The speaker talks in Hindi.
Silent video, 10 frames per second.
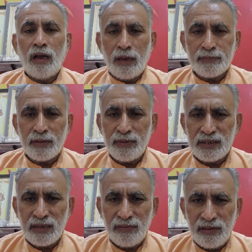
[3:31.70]
आप सभी
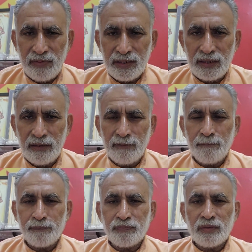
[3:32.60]
से निवेदन
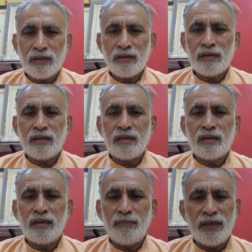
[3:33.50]

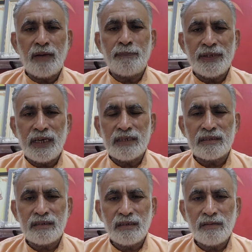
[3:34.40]
कि मेरा प्रयास
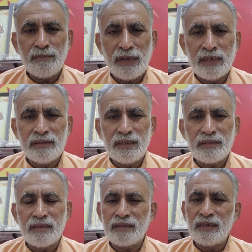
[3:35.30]
भारतीय
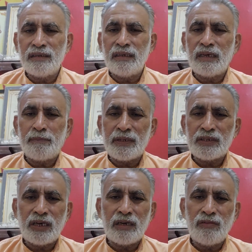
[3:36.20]
संस्कृति के
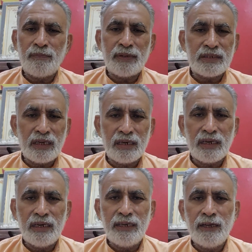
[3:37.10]
प्रचार एवं प्रसार
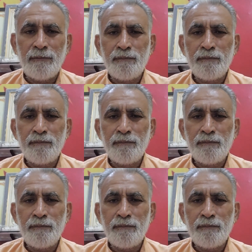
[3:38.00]
के लिए